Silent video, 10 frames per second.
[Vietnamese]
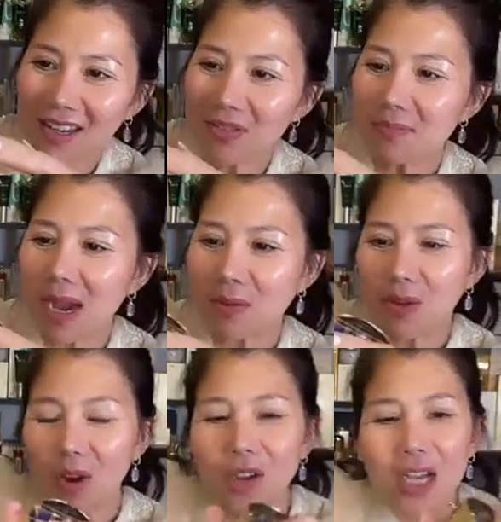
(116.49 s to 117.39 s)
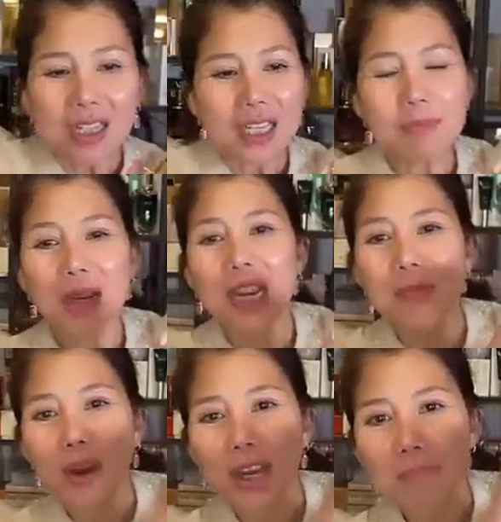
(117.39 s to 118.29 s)
đó cái phiên bản của nó thì
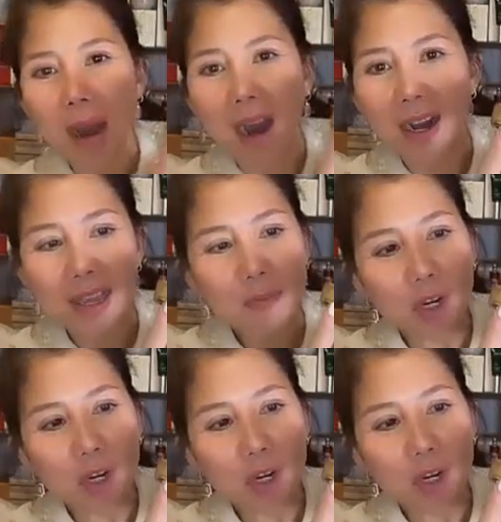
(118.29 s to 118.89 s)
khi mọi người mở